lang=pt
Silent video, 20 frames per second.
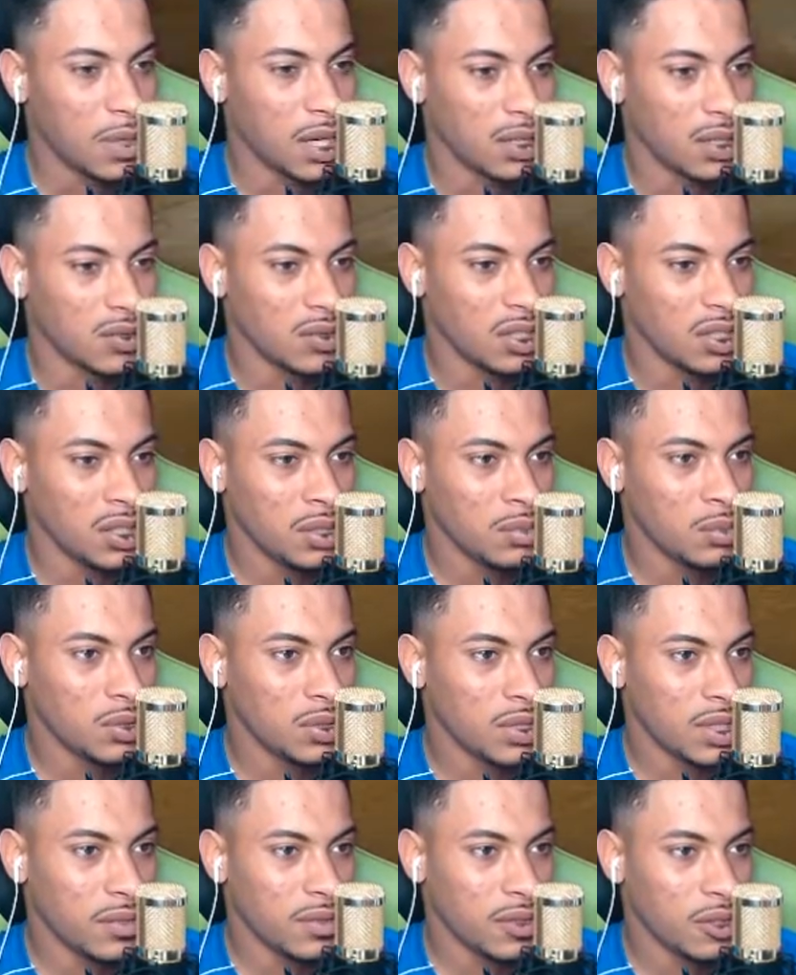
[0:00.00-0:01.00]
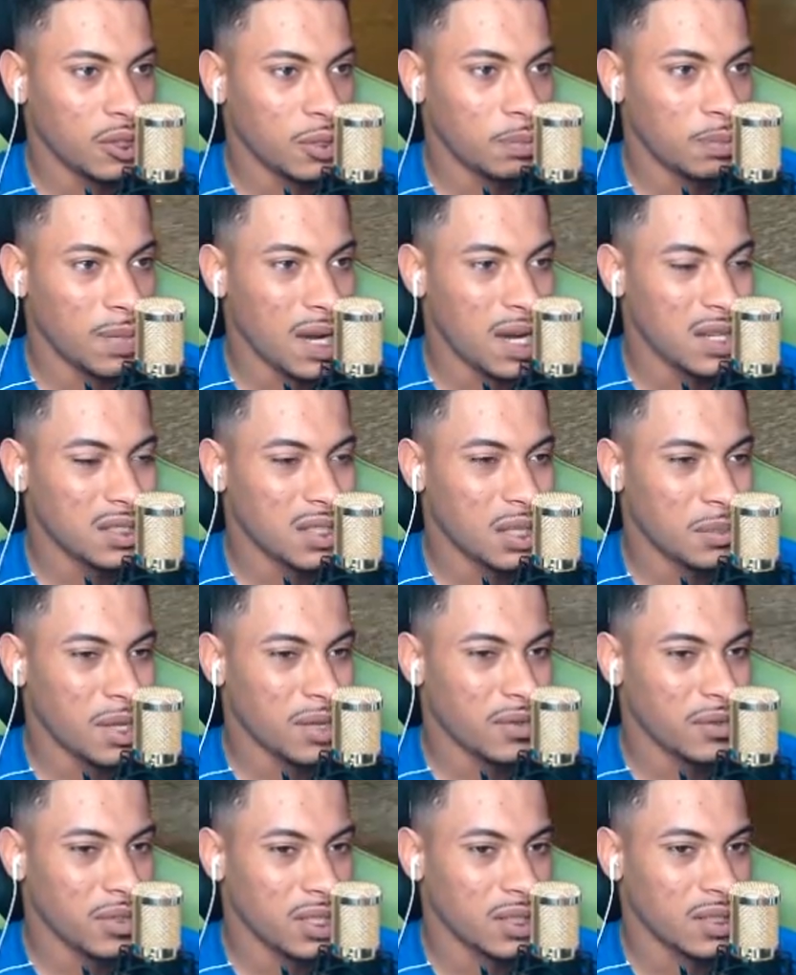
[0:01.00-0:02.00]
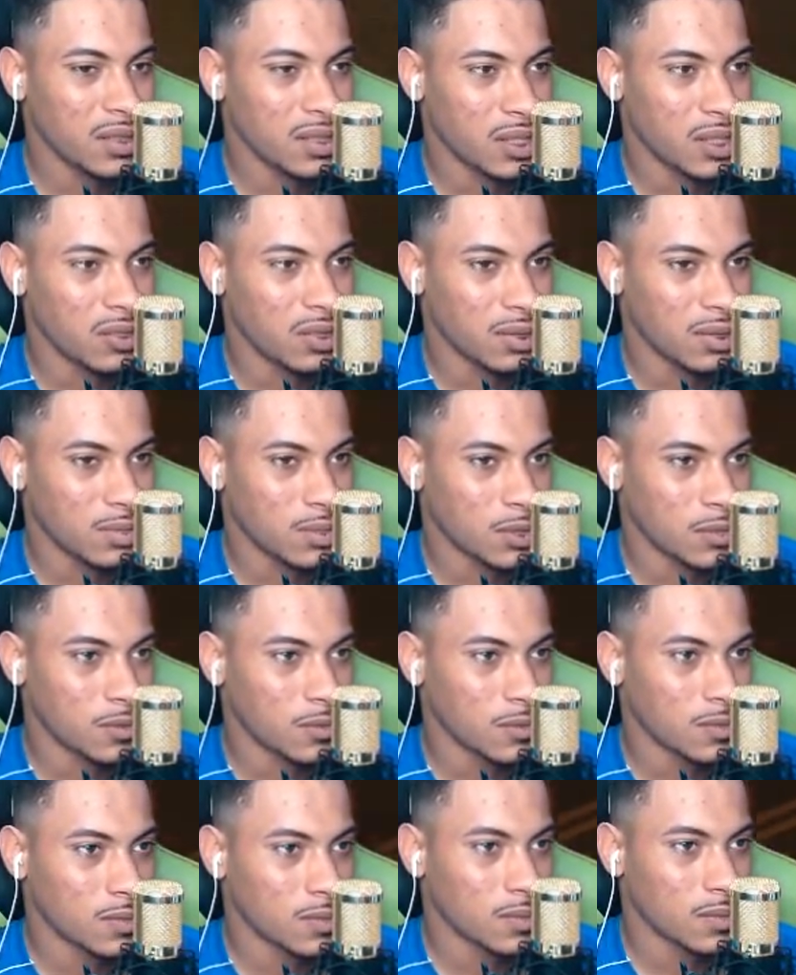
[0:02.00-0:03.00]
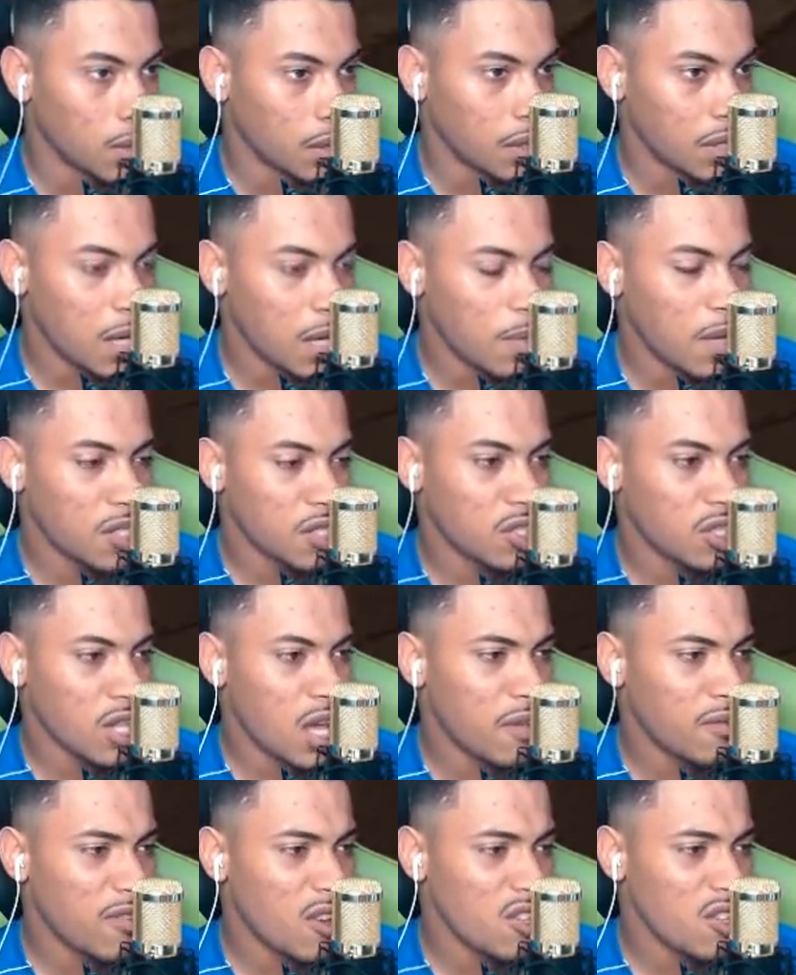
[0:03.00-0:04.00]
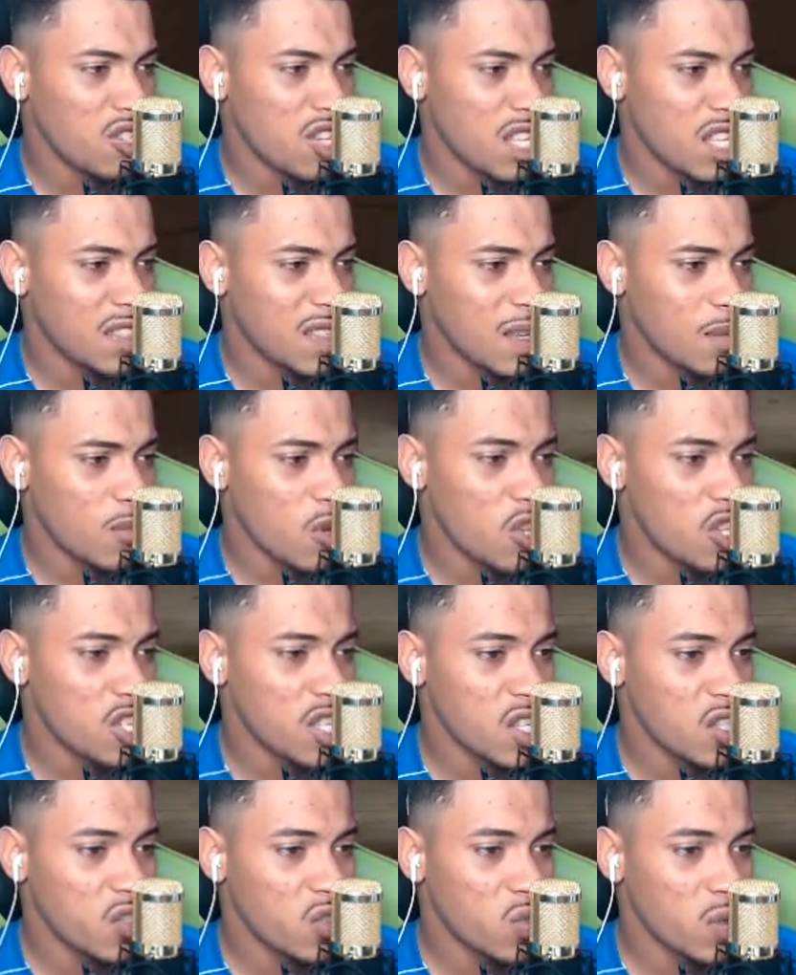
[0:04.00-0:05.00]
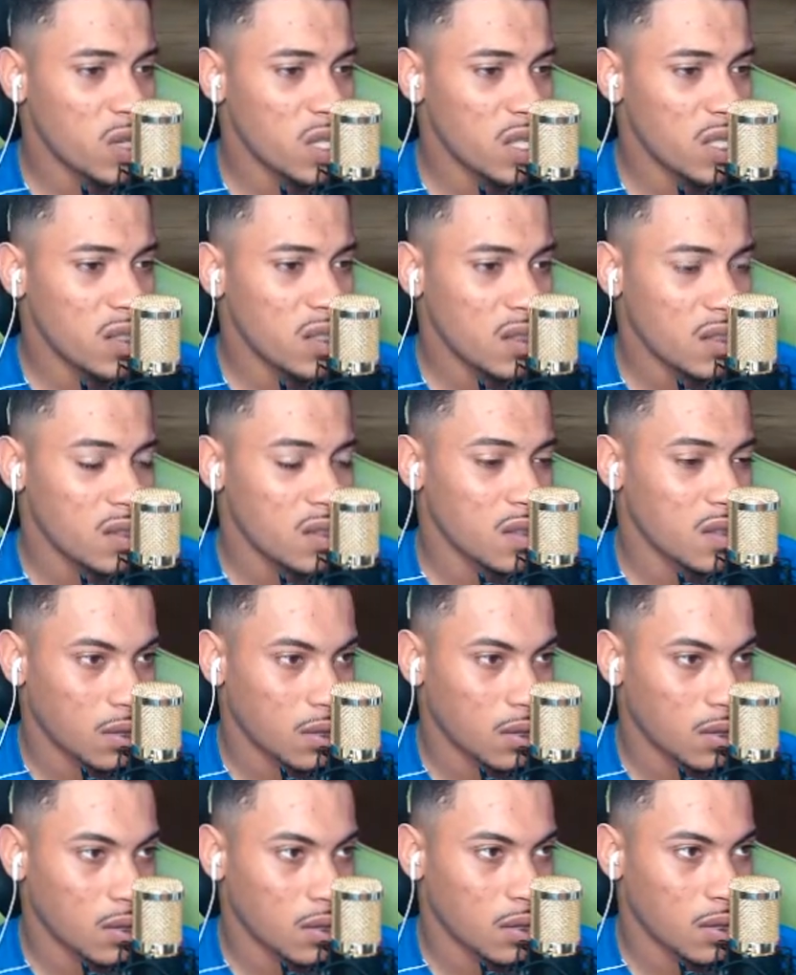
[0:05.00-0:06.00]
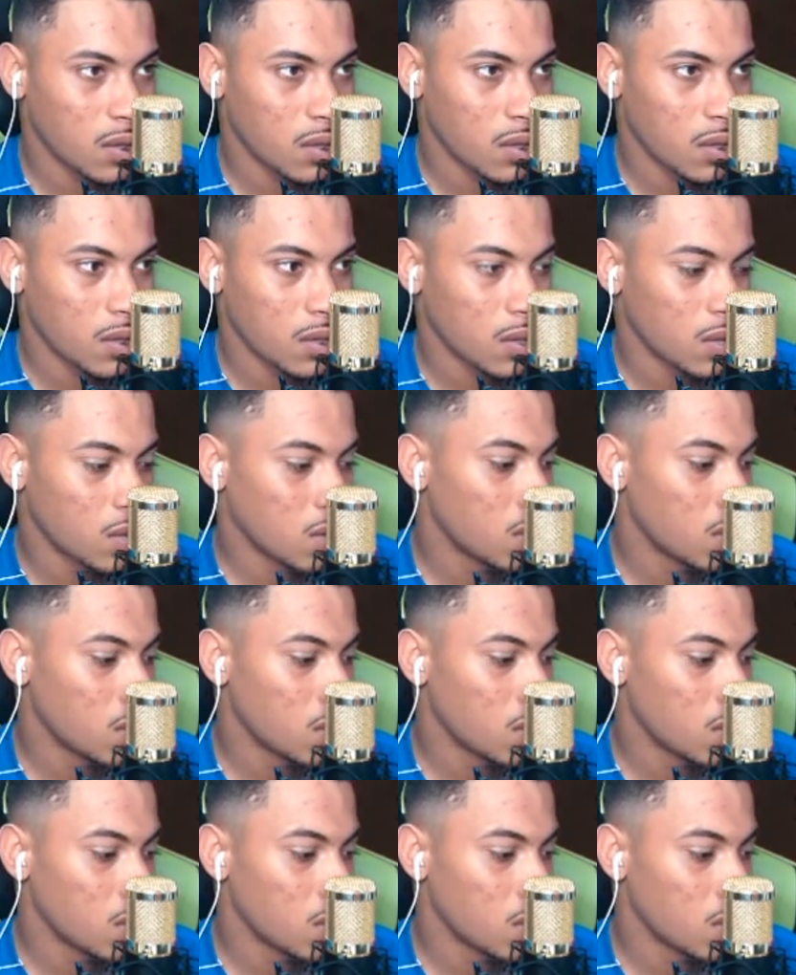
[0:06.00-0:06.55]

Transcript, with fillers: mano, limbo já virou parte da minha vida, já, o limbo. E aí, mano, deixa eu dar uma voltinha nessa motinha sua aí. Oi, fala.